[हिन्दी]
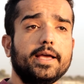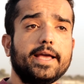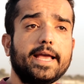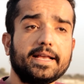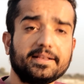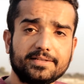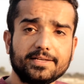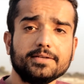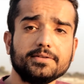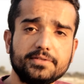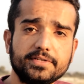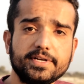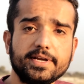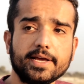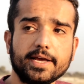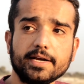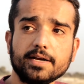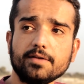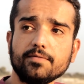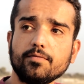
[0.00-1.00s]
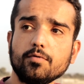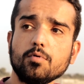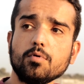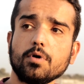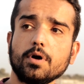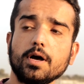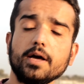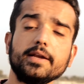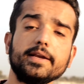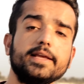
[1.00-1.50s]
एस एस डी है ना वो
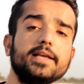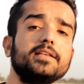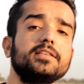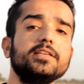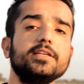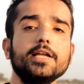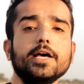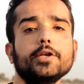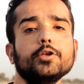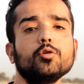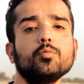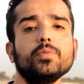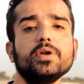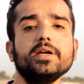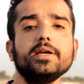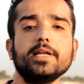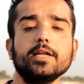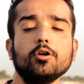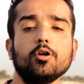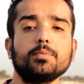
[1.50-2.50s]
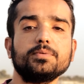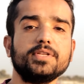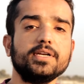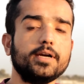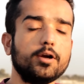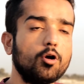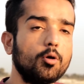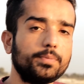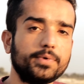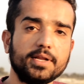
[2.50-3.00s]
हर एक सिनारियों में इंटेल
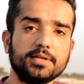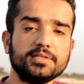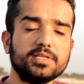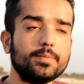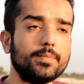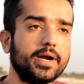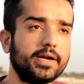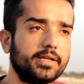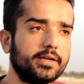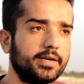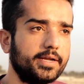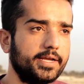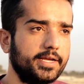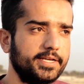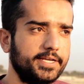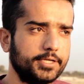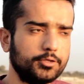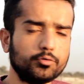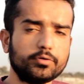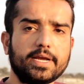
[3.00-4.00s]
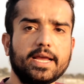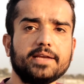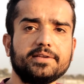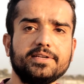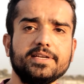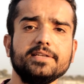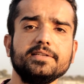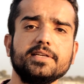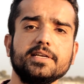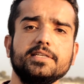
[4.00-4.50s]
ऑप्टेन से बेटर है ये जो
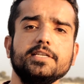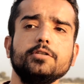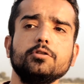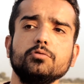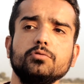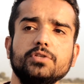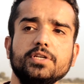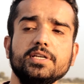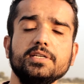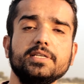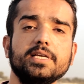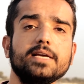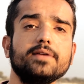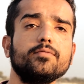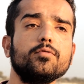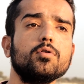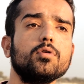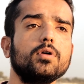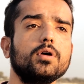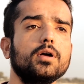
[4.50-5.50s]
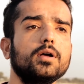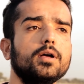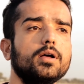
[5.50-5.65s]
कैशिंग जैसी जो चीज़ है वो